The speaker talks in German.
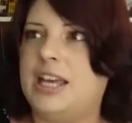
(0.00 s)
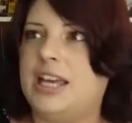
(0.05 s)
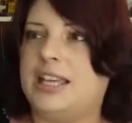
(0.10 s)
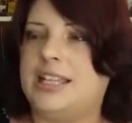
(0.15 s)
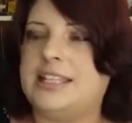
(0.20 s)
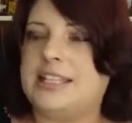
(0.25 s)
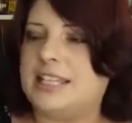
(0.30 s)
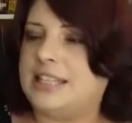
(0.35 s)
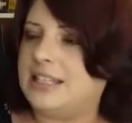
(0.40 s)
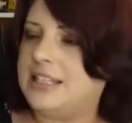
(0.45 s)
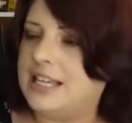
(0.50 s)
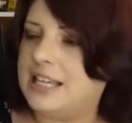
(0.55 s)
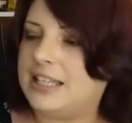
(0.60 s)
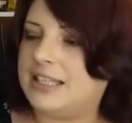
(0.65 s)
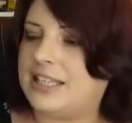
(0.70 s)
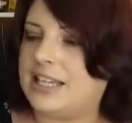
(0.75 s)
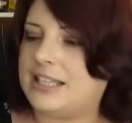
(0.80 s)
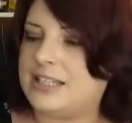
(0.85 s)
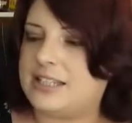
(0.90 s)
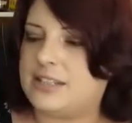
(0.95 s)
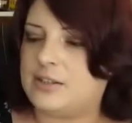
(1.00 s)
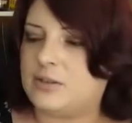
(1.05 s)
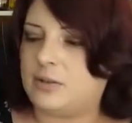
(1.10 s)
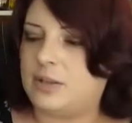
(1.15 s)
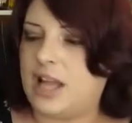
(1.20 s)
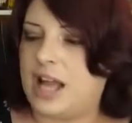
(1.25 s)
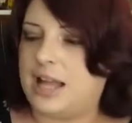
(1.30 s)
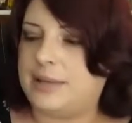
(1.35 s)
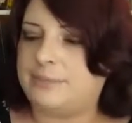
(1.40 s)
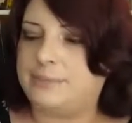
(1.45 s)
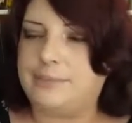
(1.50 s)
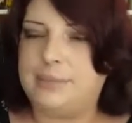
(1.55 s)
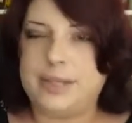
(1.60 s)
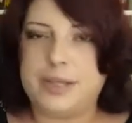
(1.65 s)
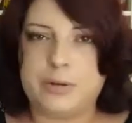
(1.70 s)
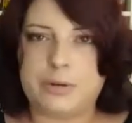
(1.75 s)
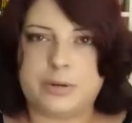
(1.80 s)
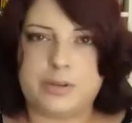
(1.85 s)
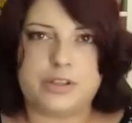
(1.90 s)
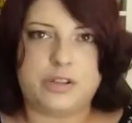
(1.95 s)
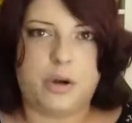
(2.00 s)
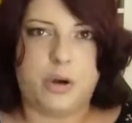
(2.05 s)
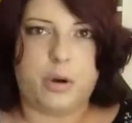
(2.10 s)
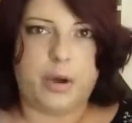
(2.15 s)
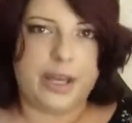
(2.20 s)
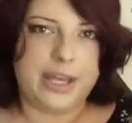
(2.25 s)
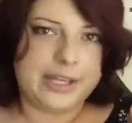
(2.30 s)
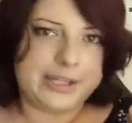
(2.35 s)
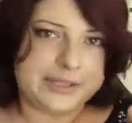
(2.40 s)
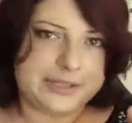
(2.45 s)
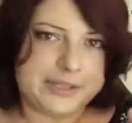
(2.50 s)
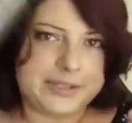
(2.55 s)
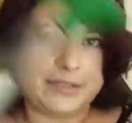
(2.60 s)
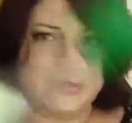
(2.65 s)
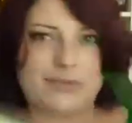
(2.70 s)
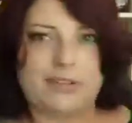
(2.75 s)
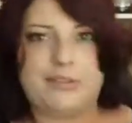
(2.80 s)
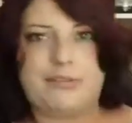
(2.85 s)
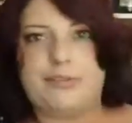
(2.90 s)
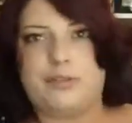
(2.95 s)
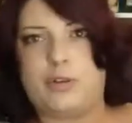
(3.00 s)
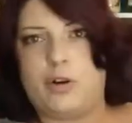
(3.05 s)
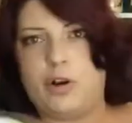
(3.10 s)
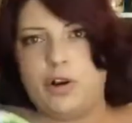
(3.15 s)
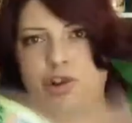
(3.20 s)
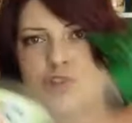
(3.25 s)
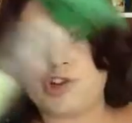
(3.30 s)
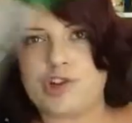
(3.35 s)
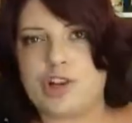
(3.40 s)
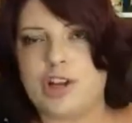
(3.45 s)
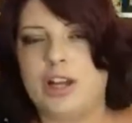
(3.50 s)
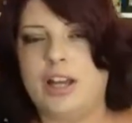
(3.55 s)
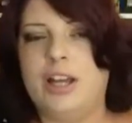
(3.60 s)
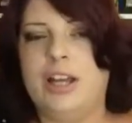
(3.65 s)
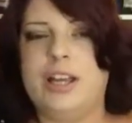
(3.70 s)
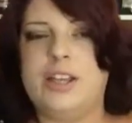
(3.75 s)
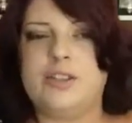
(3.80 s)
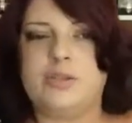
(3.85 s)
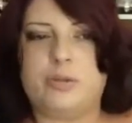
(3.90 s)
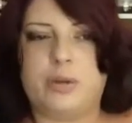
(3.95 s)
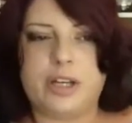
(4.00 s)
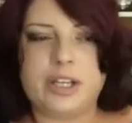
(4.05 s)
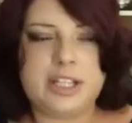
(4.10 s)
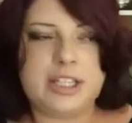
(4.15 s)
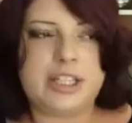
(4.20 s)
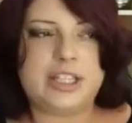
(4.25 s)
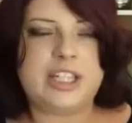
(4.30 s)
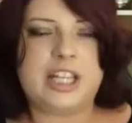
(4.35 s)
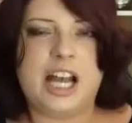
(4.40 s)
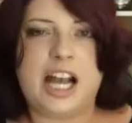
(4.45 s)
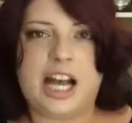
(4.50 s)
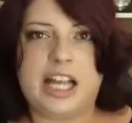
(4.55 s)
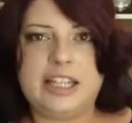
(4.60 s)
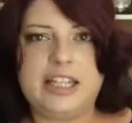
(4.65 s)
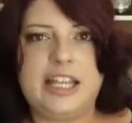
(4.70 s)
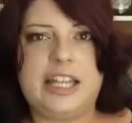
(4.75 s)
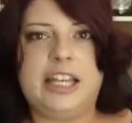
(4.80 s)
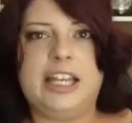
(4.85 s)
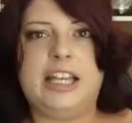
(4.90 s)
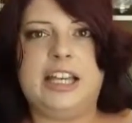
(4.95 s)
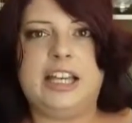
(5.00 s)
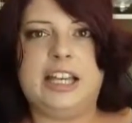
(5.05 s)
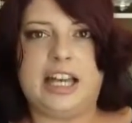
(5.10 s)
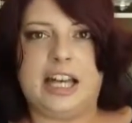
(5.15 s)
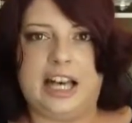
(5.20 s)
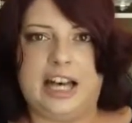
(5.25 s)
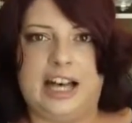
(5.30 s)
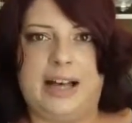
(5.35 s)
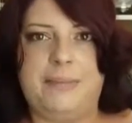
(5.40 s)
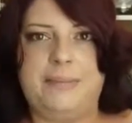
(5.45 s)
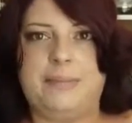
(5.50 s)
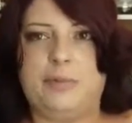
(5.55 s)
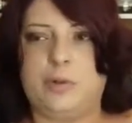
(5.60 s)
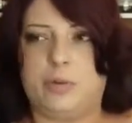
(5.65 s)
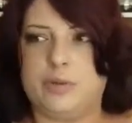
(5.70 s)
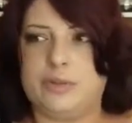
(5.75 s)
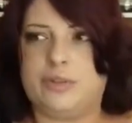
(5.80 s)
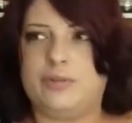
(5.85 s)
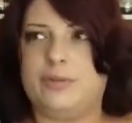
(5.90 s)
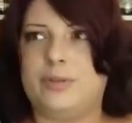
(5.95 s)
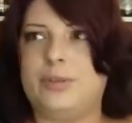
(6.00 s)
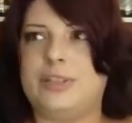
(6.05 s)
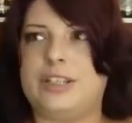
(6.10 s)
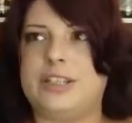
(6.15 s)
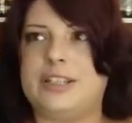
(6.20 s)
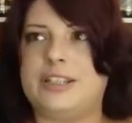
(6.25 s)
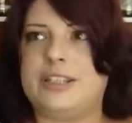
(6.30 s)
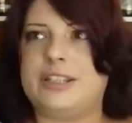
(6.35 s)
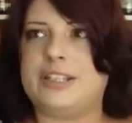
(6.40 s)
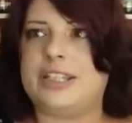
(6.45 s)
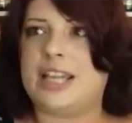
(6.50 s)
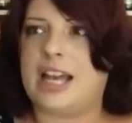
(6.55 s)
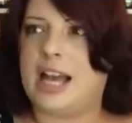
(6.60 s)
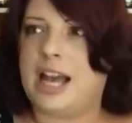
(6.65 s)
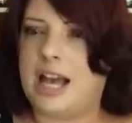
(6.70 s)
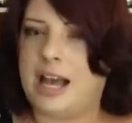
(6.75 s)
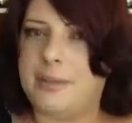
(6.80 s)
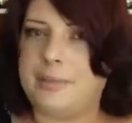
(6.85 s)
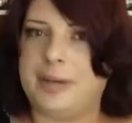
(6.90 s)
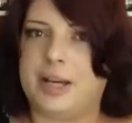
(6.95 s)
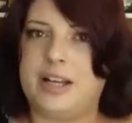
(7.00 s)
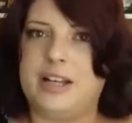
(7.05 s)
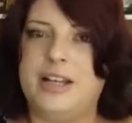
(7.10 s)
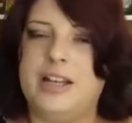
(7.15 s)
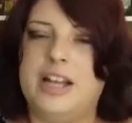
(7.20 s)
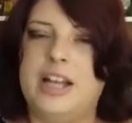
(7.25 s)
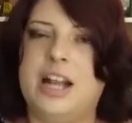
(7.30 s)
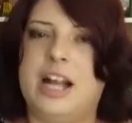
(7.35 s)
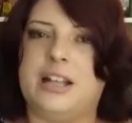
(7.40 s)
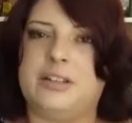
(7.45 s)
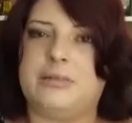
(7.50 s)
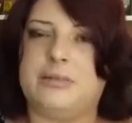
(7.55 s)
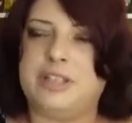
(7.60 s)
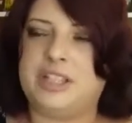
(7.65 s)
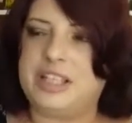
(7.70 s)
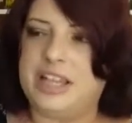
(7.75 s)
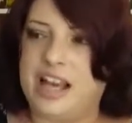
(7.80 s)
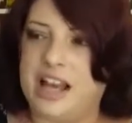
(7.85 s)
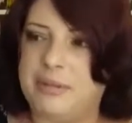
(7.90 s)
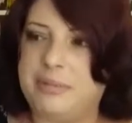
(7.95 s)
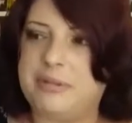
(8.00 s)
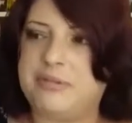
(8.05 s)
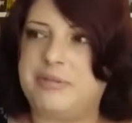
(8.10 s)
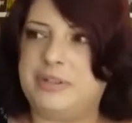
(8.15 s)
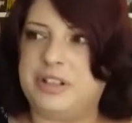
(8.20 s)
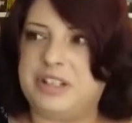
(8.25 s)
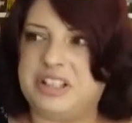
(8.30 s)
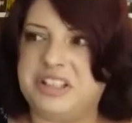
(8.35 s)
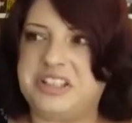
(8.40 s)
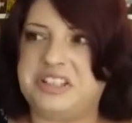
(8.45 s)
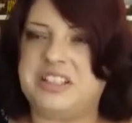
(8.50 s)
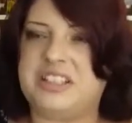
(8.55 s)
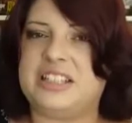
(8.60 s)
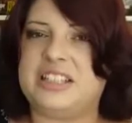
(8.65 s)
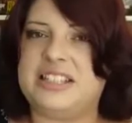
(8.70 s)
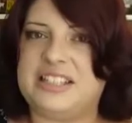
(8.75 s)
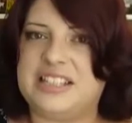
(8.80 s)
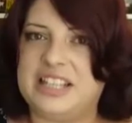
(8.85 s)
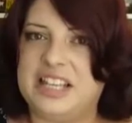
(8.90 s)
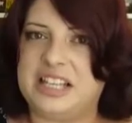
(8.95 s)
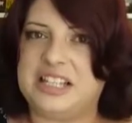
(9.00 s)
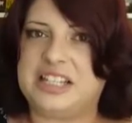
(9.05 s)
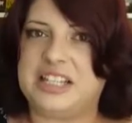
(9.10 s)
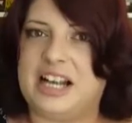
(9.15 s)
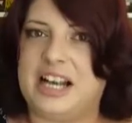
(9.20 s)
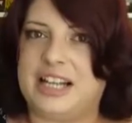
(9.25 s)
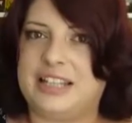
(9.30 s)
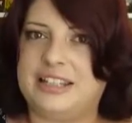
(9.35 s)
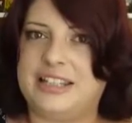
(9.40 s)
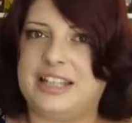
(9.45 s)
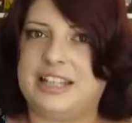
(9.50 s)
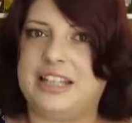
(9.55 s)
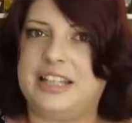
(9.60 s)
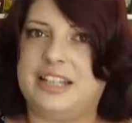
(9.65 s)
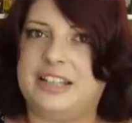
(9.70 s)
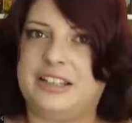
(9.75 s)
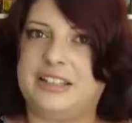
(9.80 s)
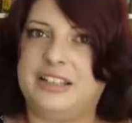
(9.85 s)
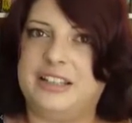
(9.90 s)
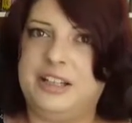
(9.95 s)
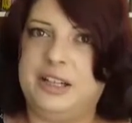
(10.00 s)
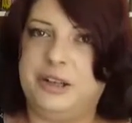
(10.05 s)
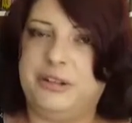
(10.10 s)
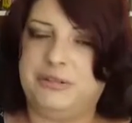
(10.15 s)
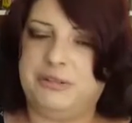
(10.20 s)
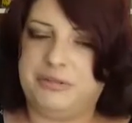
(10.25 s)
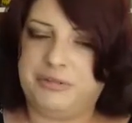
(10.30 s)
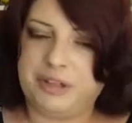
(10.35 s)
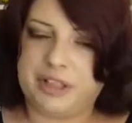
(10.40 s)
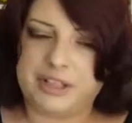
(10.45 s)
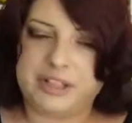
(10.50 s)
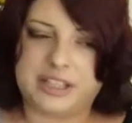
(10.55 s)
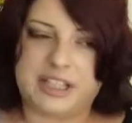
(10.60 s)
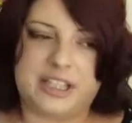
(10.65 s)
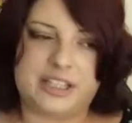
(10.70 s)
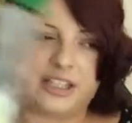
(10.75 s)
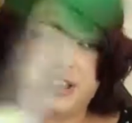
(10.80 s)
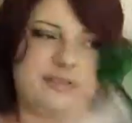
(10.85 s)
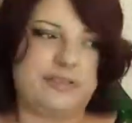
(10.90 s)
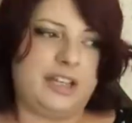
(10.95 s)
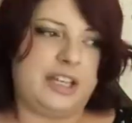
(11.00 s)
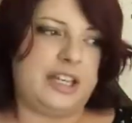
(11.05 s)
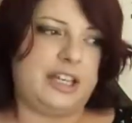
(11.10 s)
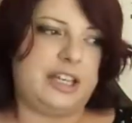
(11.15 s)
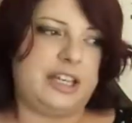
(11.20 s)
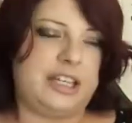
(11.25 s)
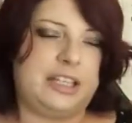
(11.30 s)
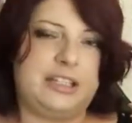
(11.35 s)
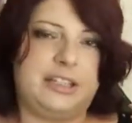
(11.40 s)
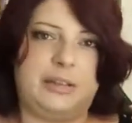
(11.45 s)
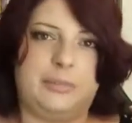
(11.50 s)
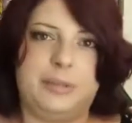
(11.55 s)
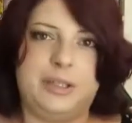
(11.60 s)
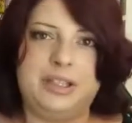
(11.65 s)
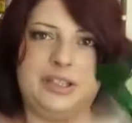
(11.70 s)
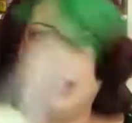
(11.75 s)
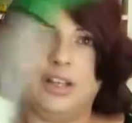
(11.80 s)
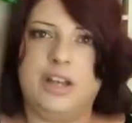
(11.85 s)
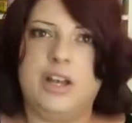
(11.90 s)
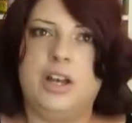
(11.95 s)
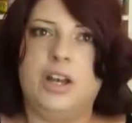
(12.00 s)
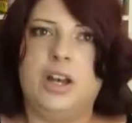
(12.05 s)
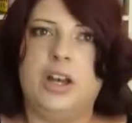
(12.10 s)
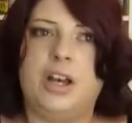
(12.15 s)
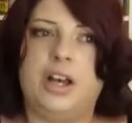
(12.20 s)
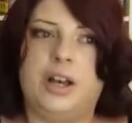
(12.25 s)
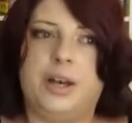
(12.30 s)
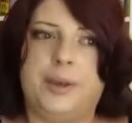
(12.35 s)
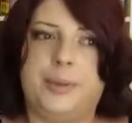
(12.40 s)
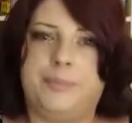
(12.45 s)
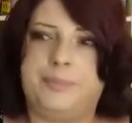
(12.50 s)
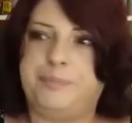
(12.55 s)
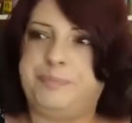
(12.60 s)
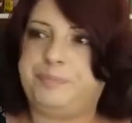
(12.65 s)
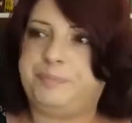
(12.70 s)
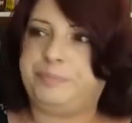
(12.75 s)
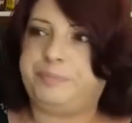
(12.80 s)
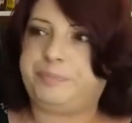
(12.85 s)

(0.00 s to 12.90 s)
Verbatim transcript: Ich hätte nie gedacht, dass so eine Art Bio-Zeugs wie Frosch so richtig hartnäckigen Kram los wird. Das ist der Hammer. Also ich habe wirklich sehr, sehr hartnäckige Fettreste weggekriegt damit. Ähm,